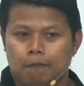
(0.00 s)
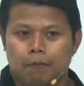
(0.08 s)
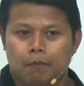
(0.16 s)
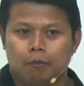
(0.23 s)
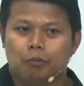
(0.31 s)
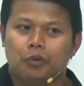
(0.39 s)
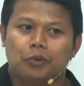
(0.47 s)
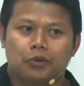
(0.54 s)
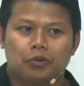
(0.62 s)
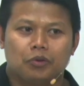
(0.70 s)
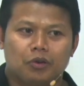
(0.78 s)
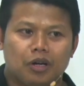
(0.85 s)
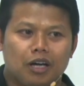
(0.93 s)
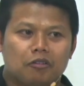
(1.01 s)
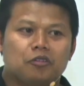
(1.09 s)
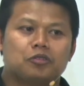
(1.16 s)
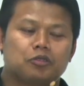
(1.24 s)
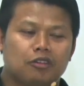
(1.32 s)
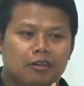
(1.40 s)
puro ang
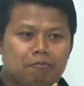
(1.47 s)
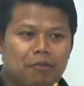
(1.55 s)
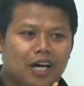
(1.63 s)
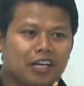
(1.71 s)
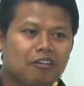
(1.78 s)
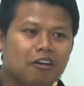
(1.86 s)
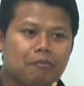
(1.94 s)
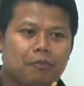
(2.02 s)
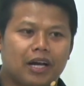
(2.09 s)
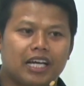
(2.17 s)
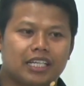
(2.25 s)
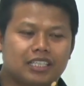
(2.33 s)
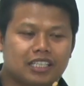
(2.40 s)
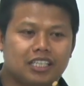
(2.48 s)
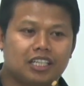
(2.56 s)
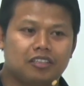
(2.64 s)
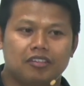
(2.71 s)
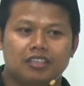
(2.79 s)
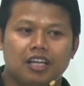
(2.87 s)
gusto ng Panginoong ipakita
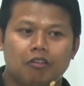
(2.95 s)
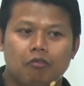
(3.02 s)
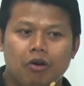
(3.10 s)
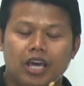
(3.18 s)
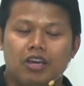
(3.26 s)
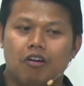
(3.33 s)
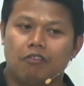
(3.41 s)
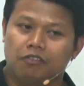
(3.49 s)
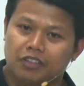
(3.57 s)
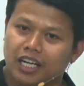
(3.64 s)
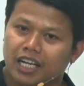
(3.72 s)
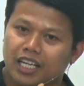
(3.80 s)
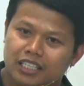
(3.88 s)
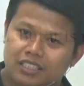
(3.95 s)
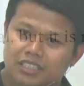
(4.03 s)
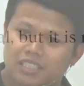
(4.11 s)
dito, the way of grace